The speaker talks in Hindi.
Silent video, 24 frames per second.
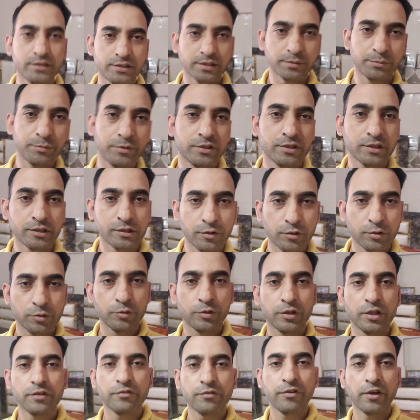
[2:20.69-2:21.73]
समझ सकते हैं कि
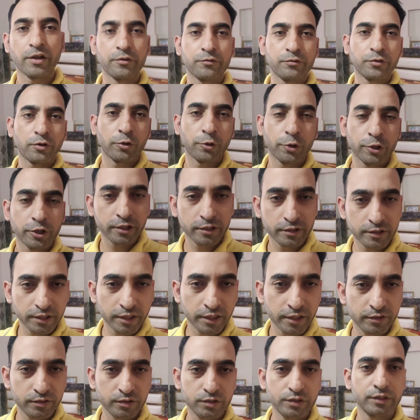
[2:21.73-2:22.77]
उनकी फ़ैन फॉलोइंग
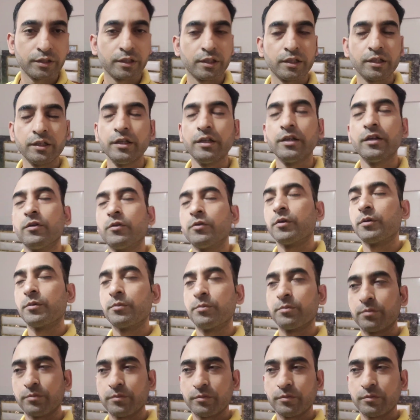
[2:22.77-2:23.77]
कितनी अच्छी है और